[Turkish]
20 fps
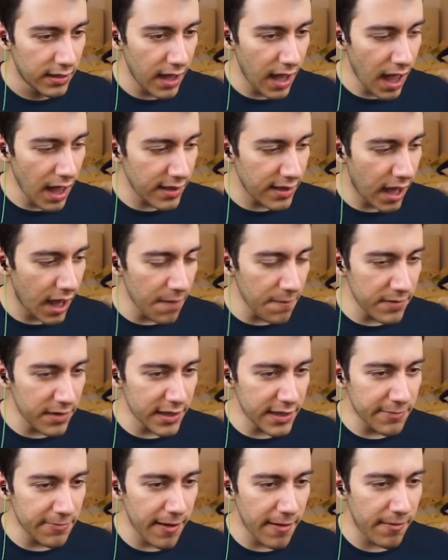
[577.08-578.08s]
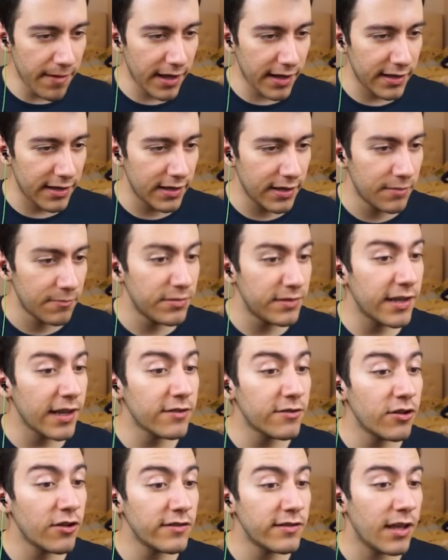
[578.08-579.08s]
Ya tamam itme bak. Bir
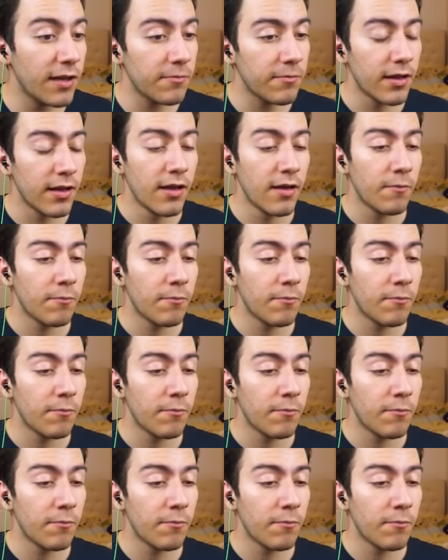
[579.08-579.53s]
şey söyleyeceğim.